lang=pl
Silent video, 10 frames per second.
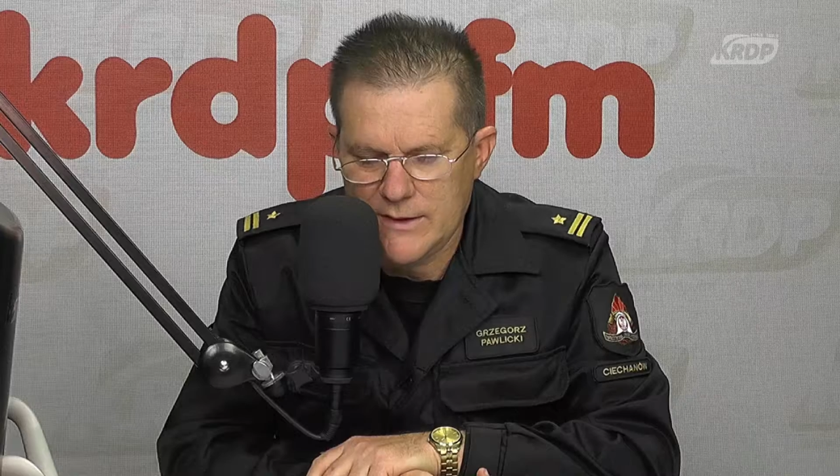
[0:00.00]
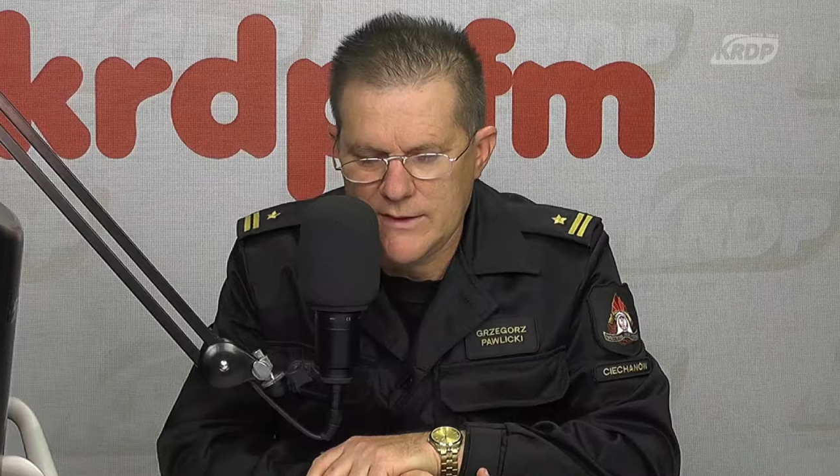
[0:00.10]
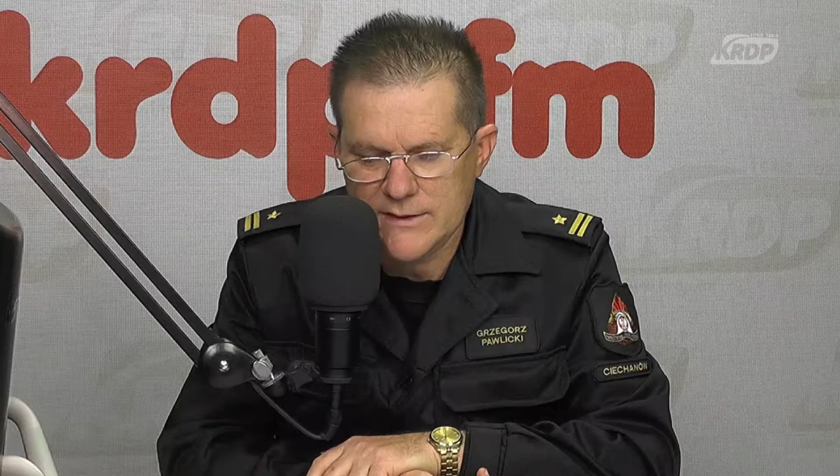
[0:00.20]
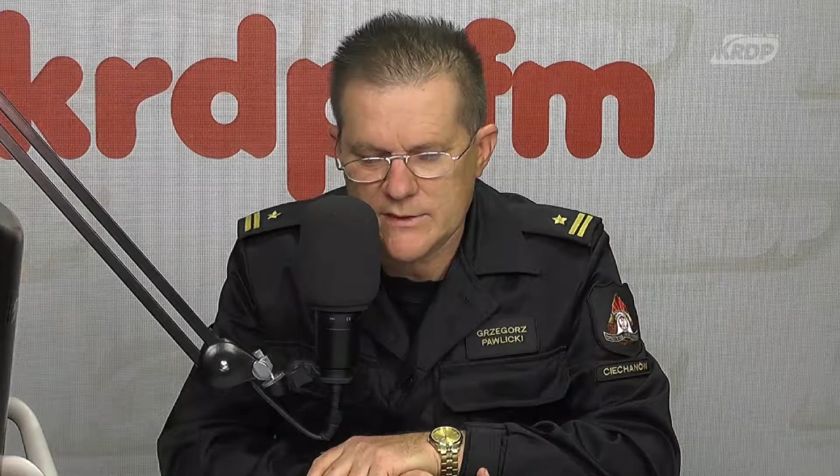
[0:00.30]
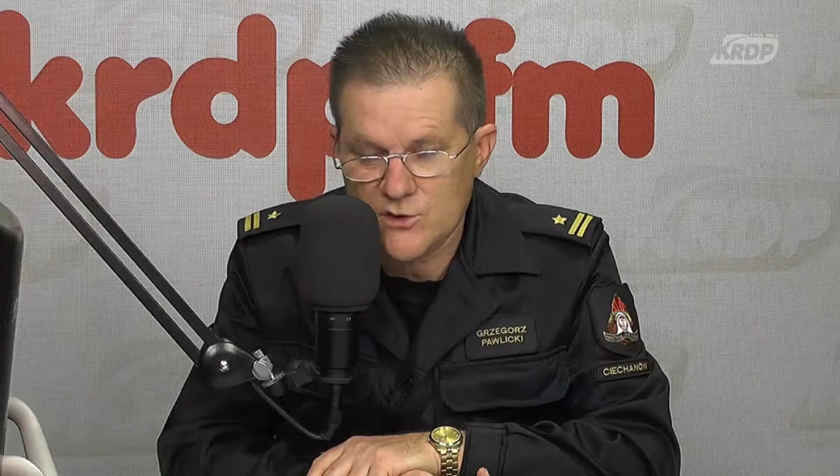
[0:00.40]
y,
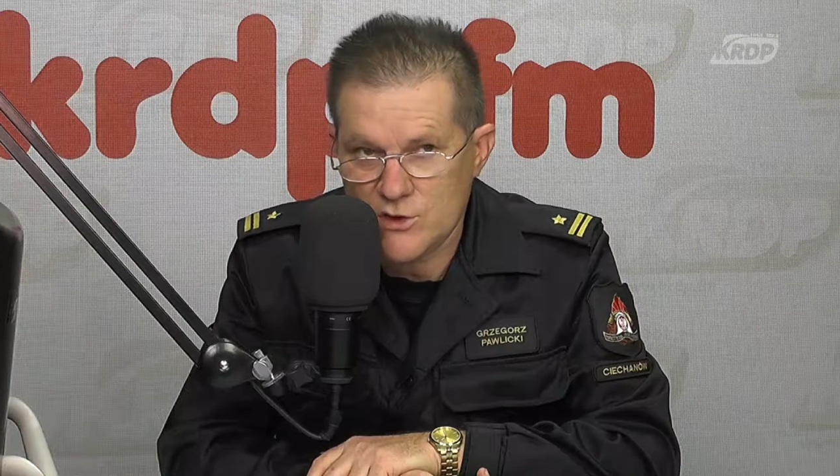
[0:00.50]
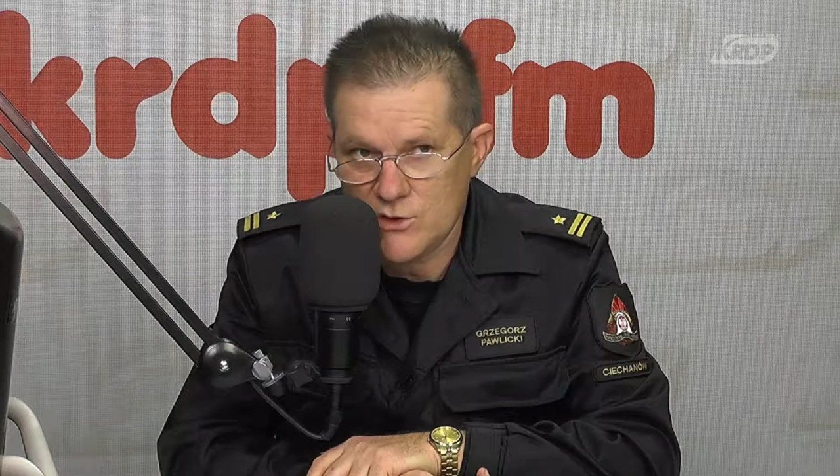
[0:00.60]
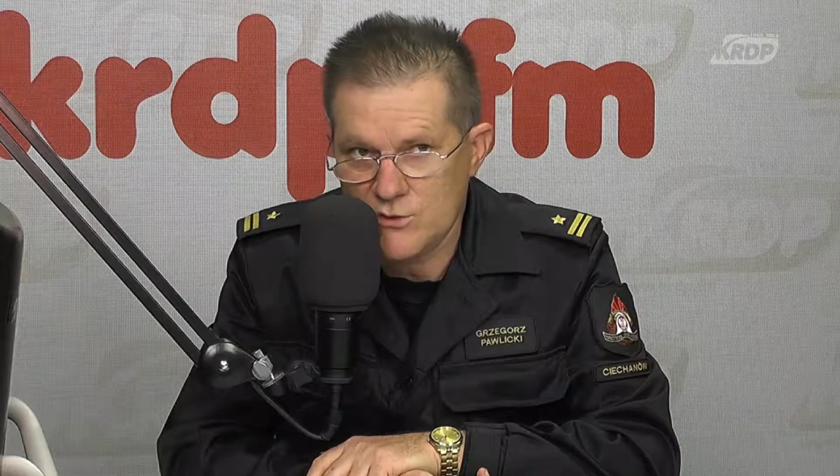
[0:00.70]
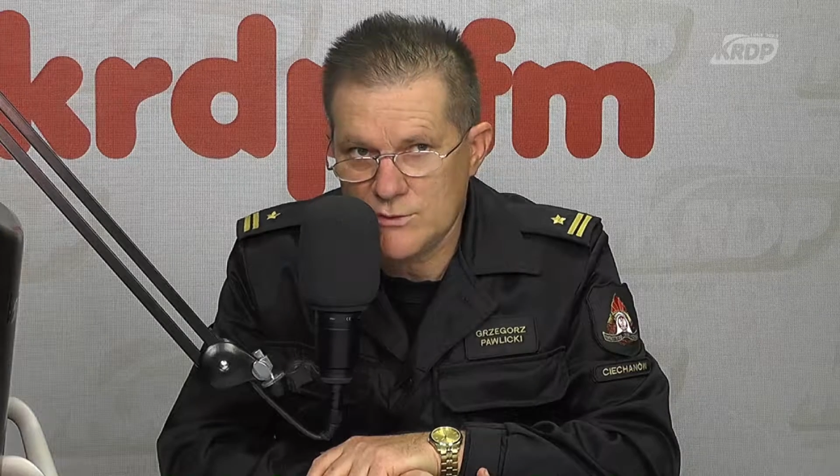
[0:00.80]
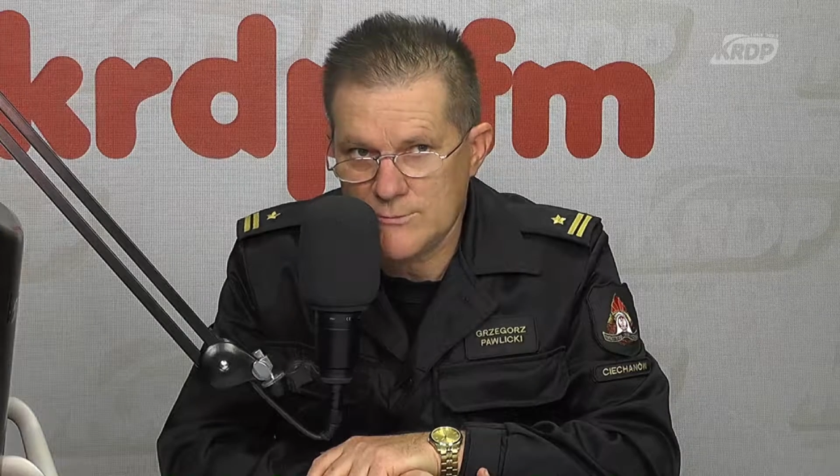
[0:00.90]
jest
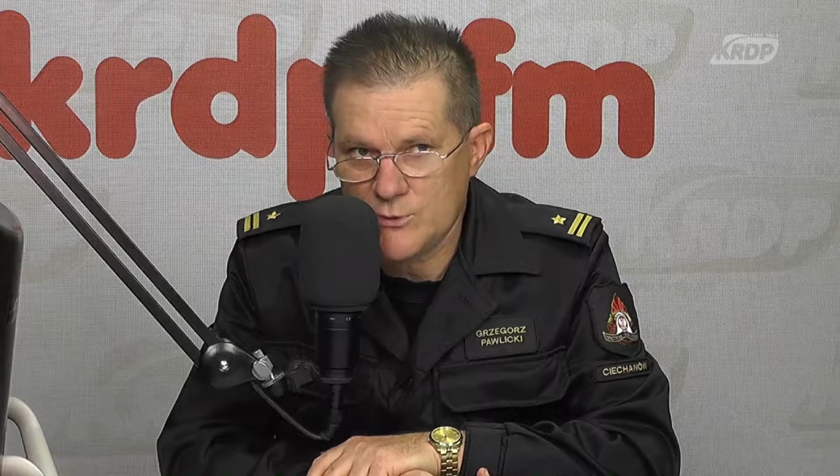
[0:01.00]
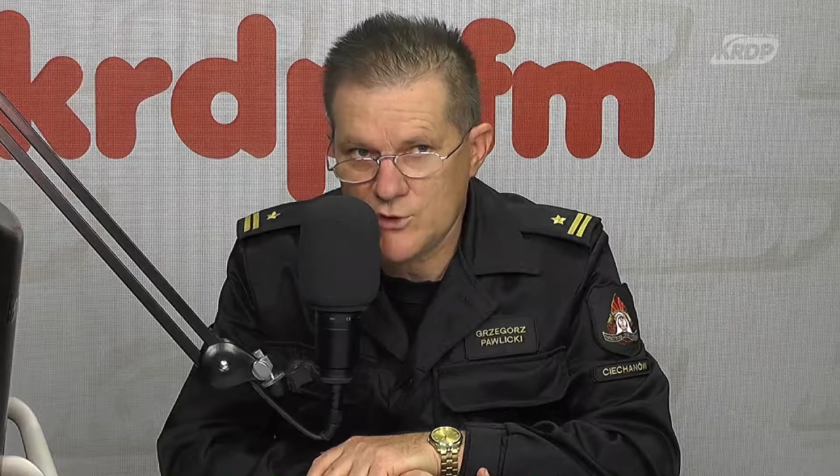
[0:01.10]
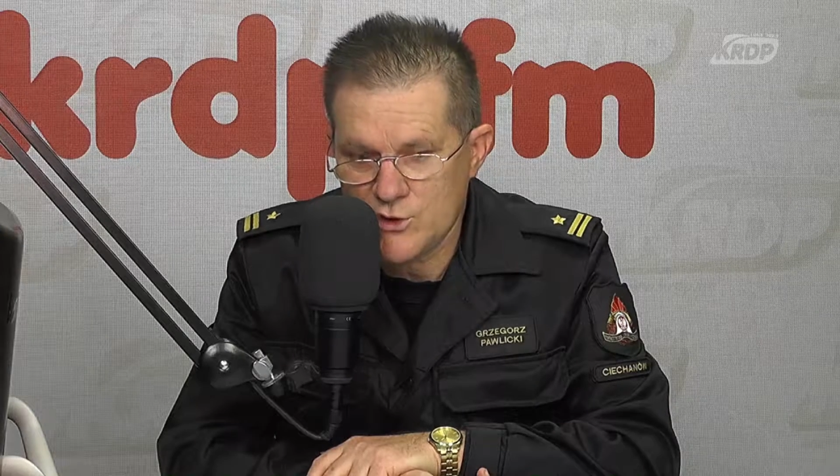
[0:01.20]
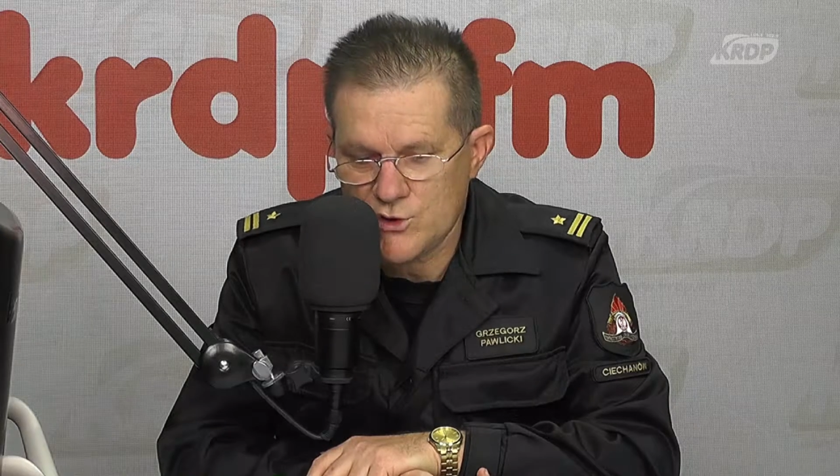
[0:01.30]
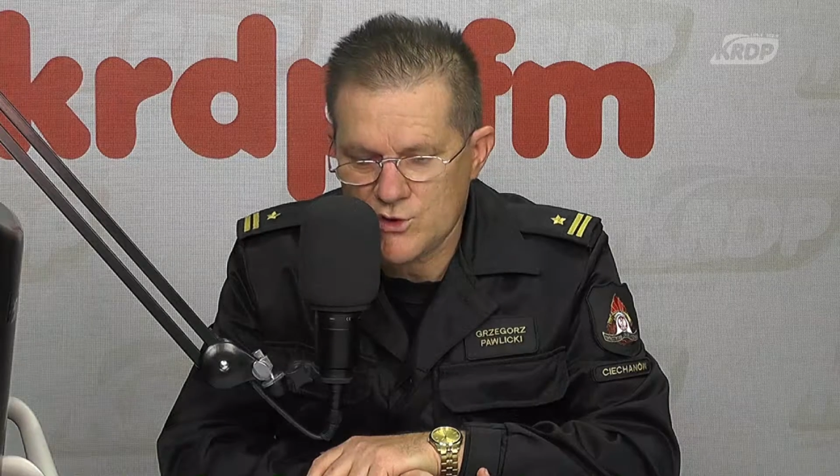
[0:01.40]
trzecią z
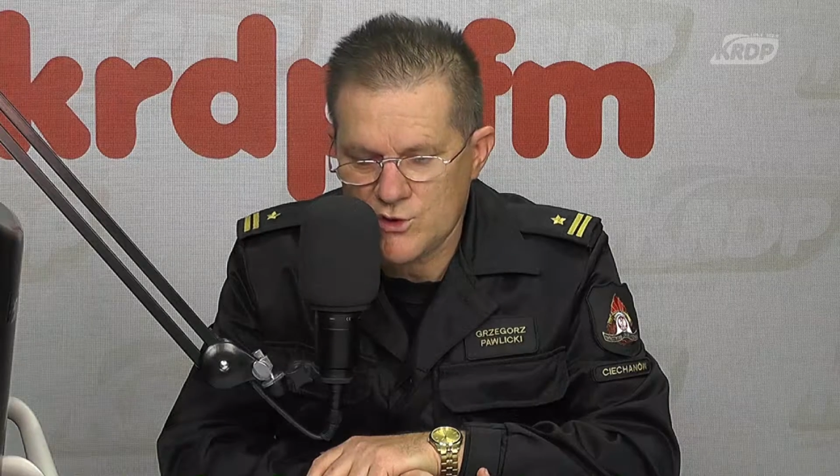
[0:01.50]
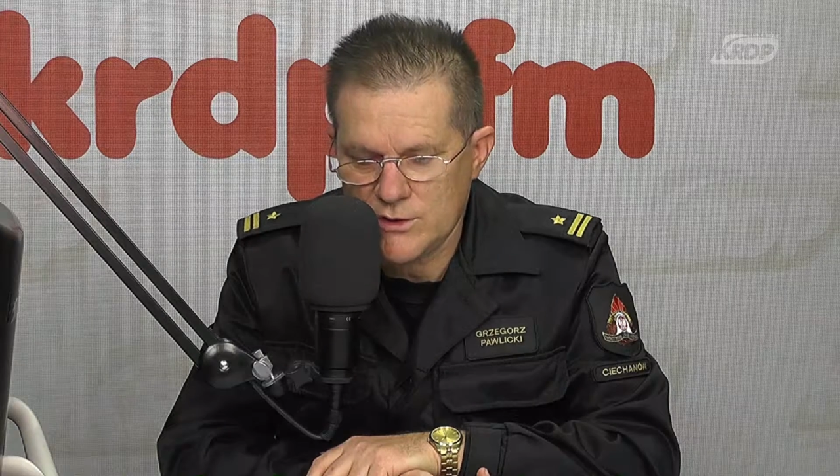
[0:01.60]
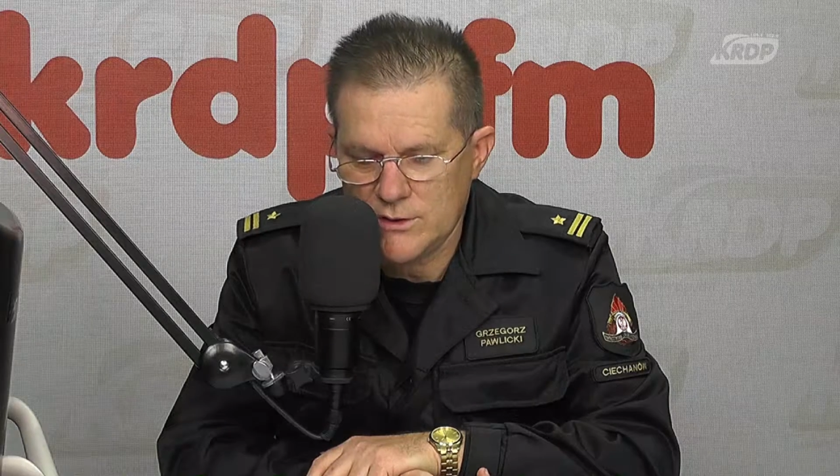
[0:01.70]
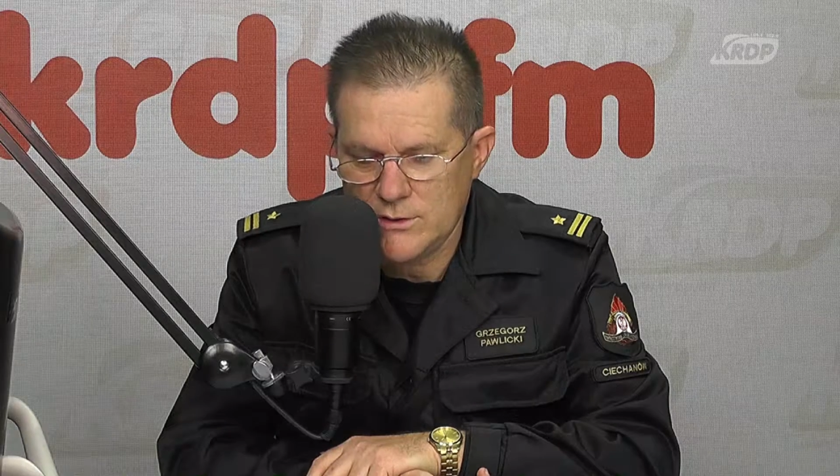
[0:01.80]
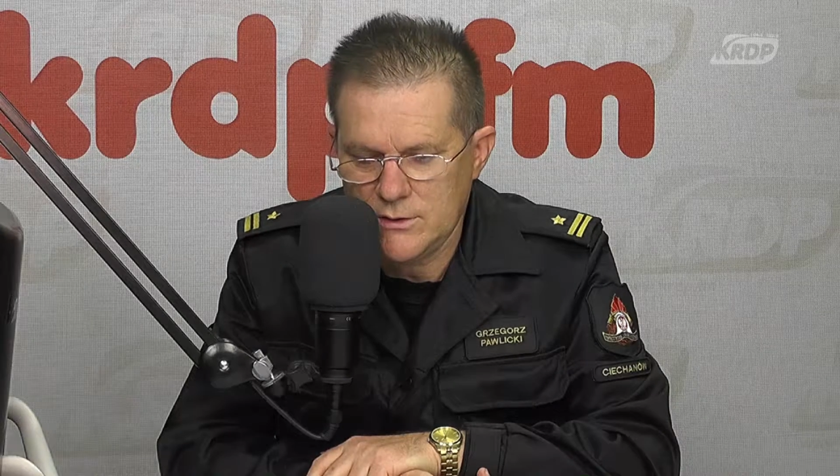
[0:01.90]

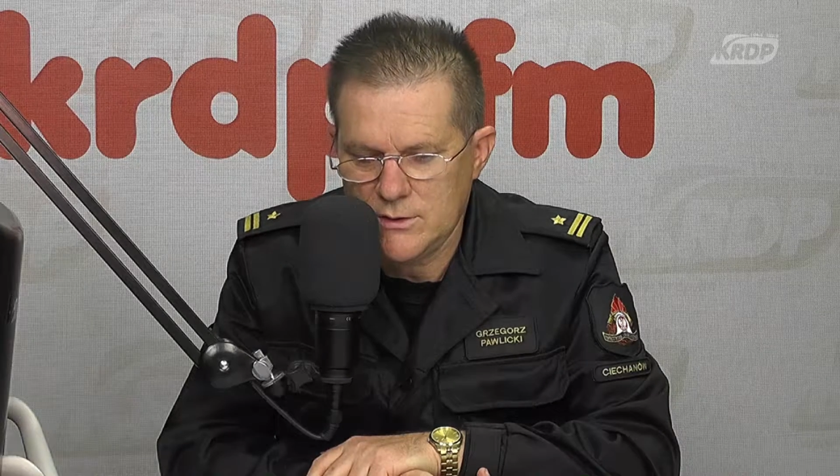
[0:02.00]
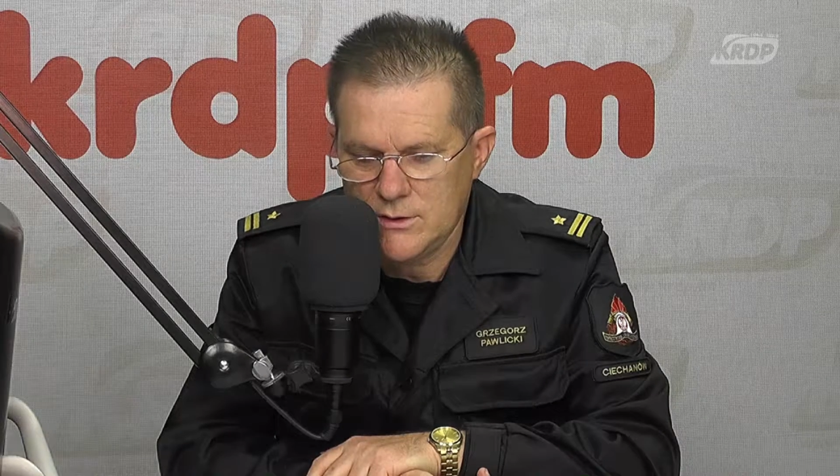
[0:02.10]
przyczyn y,